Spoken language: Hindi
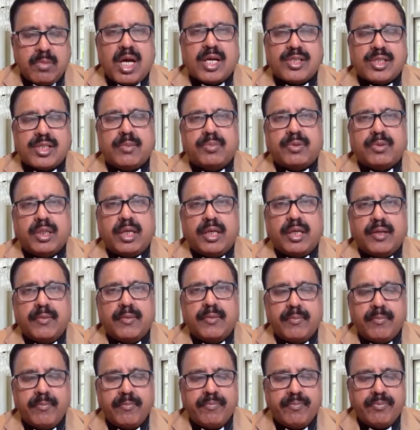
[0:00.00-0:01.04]
मुनासिब था
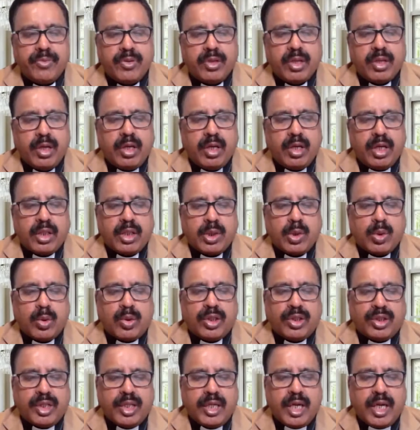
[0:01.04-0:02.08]

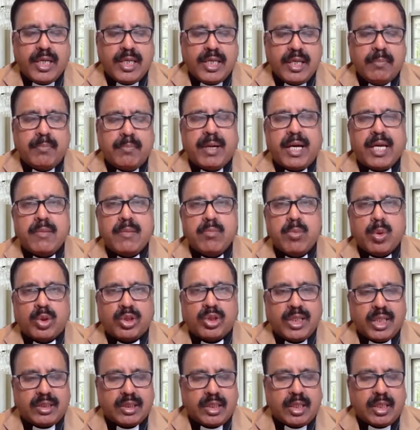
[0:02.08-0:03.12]
क्योंकि तेरा ये भाई
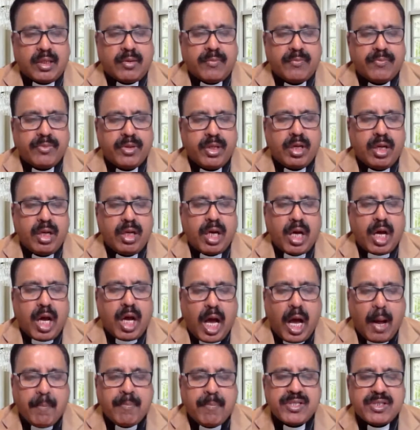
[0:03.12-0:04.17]
मुर्दा था
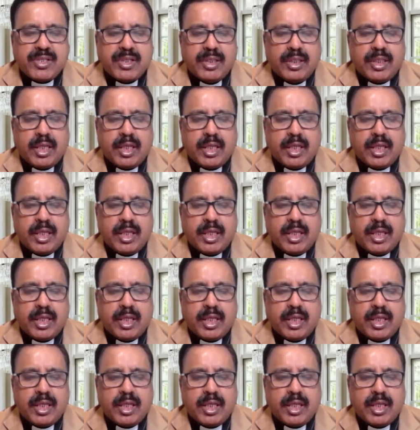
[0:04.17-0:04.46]
अब